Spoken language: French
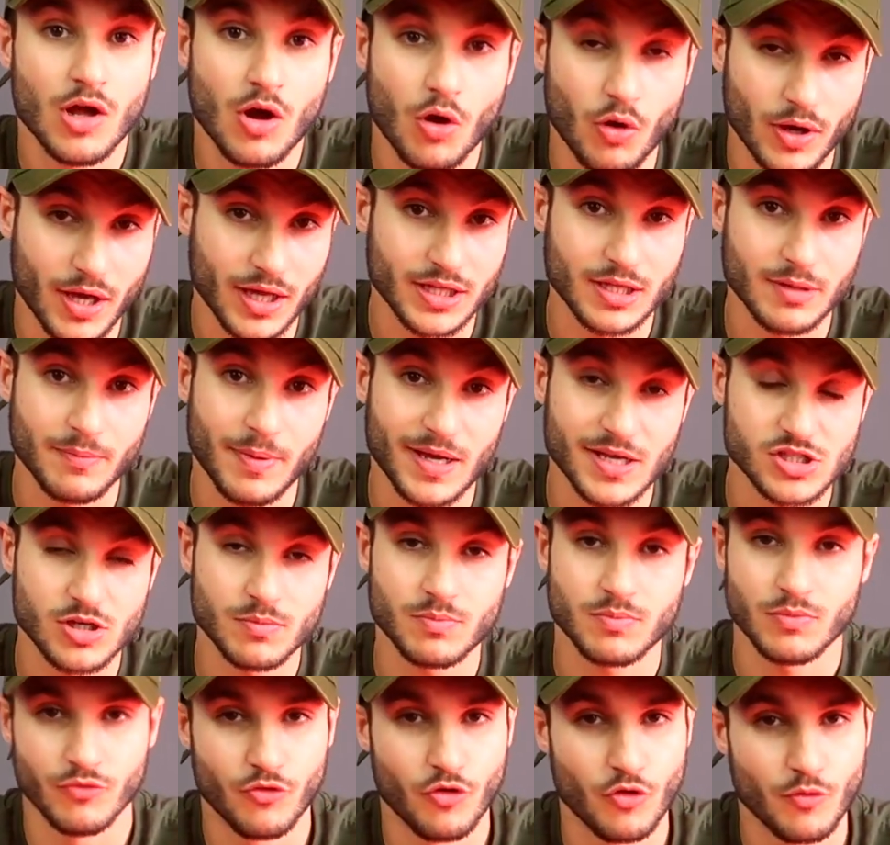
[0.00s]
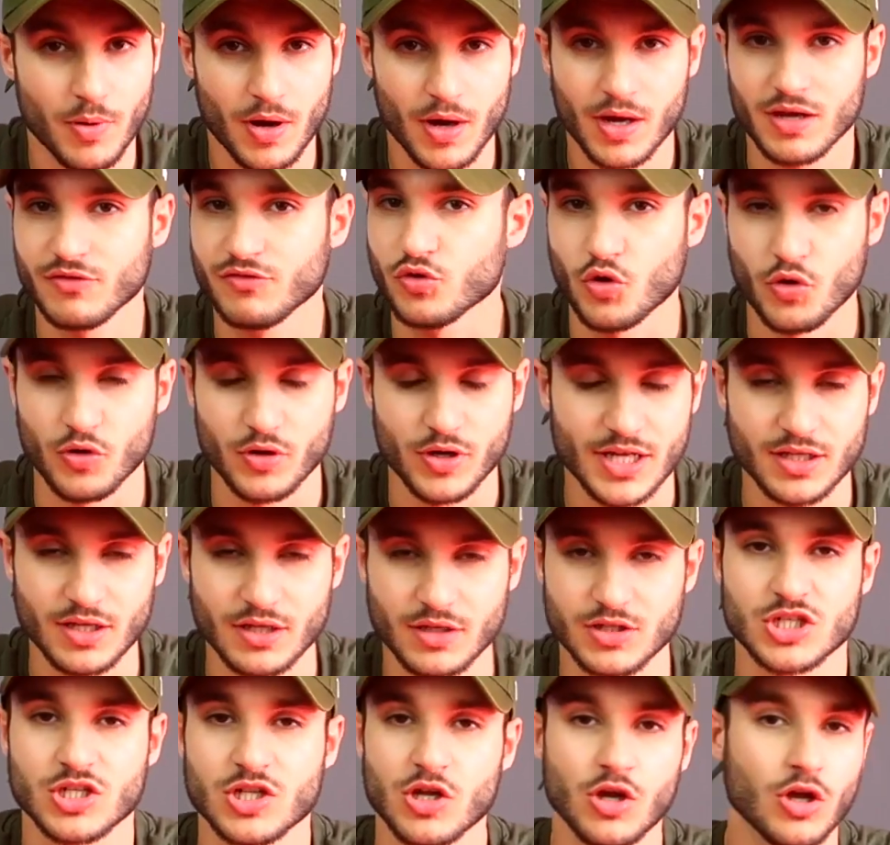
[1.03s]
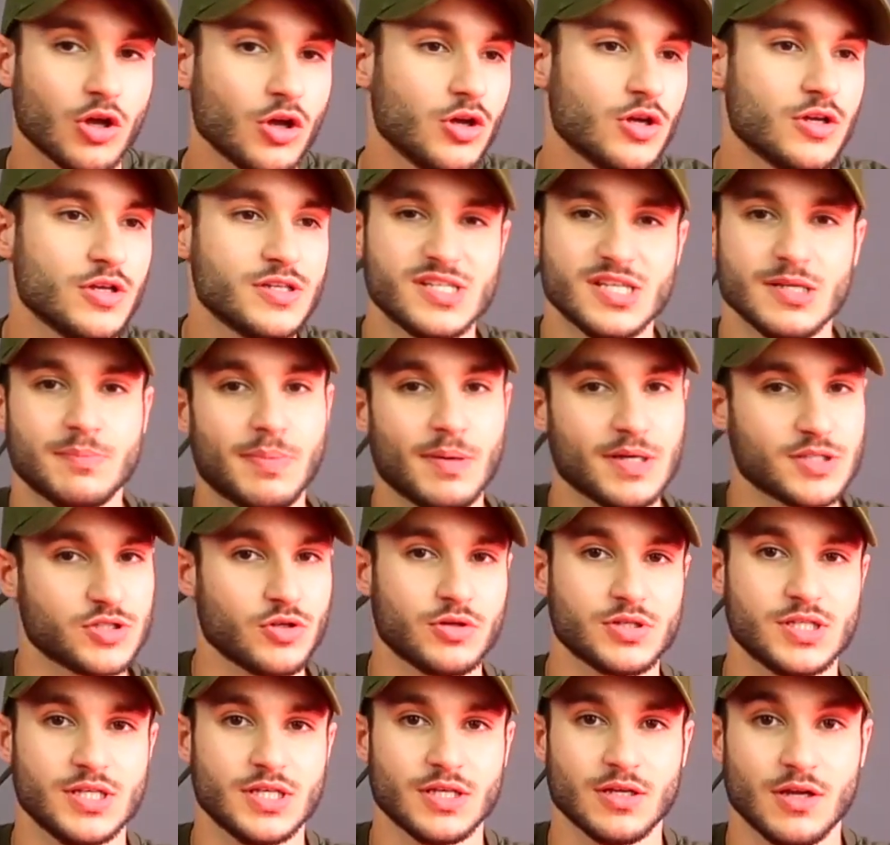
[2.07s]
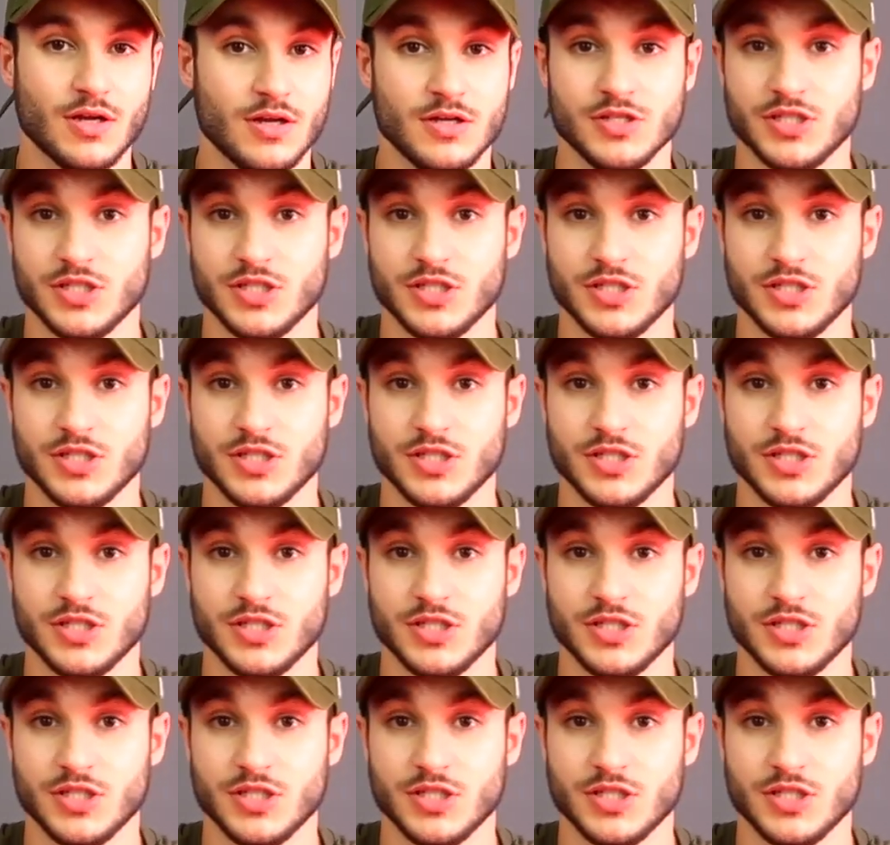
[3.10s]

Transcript: Regardez par exemple, vos parents vos connaître, dites-leur, c'est pas sorcier.